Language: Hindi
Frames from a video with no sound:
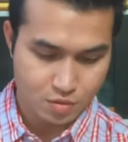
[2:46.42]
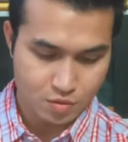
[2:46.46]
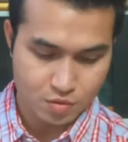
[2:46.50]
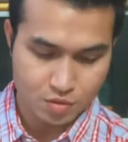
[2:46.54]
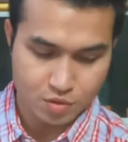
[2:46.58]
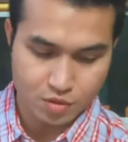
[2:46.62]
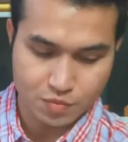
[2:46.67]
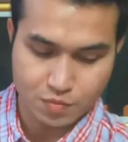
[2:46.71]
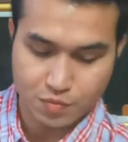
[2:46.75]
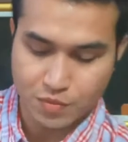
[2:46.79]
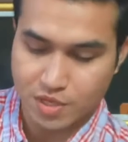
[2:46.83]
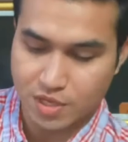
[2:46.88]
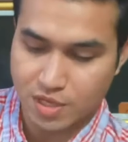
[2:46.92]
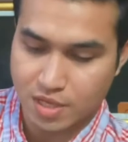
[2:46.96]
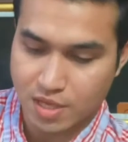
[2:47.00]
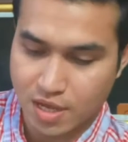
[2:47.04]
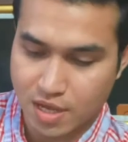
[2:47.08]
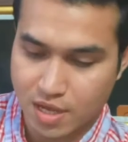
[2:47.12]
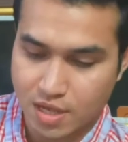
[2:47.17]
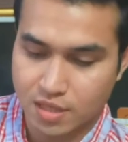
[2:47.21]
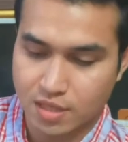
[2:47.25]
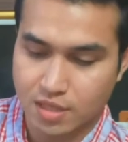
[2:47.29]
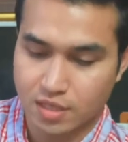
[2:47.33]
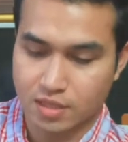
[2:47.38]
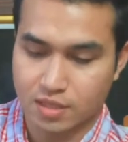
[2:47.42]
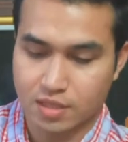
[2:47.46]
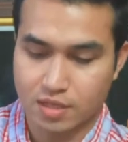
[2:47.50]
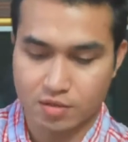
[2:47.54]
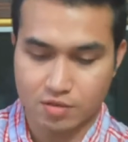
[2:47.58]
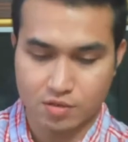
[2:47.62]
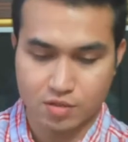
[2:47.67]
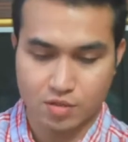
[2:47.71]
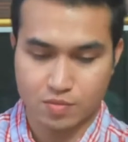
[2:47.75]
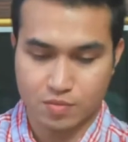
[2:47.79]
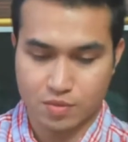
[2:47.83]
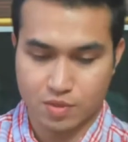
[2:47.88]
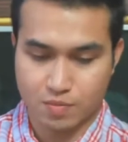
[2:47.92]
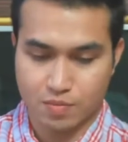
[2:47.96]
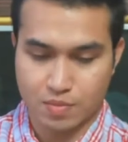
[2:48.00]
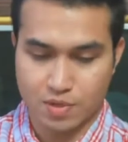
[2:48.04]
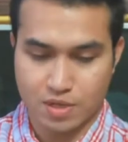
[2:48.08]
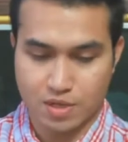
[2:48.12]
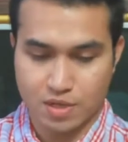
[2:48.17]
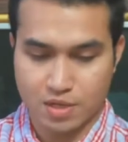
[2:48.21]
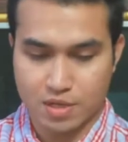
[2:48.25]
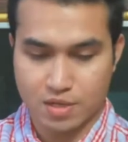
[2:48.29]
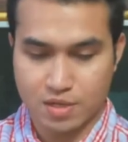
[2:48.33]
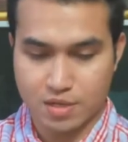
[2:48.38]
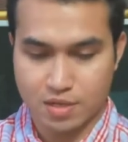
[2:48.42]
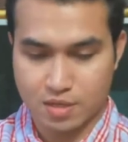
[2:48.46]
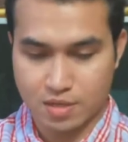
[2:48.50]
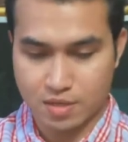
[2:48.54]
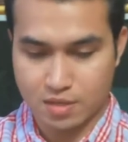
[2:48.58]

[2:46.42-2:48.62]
तो इसमें क्या है देखता हूँ सबसे पहले